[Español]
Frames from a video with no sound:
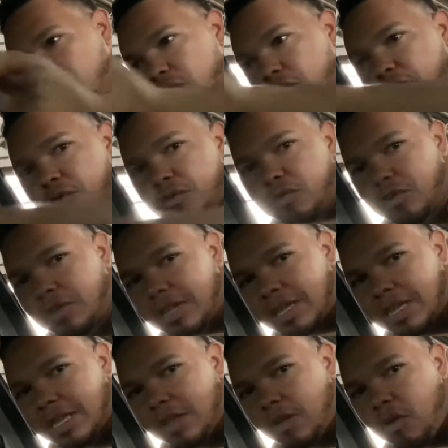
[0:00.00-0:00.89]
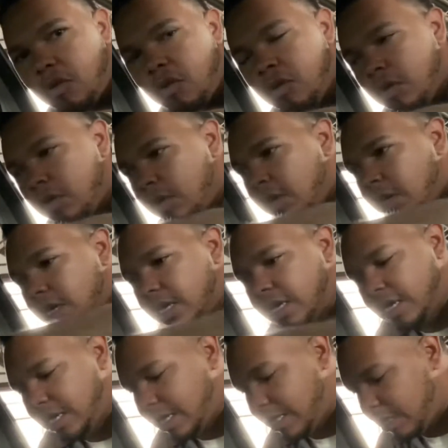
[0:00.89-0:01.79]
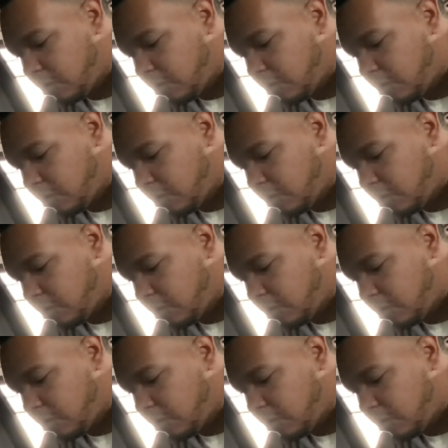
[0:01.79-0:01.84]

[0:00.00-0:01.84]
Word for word: no funciona el reloj y el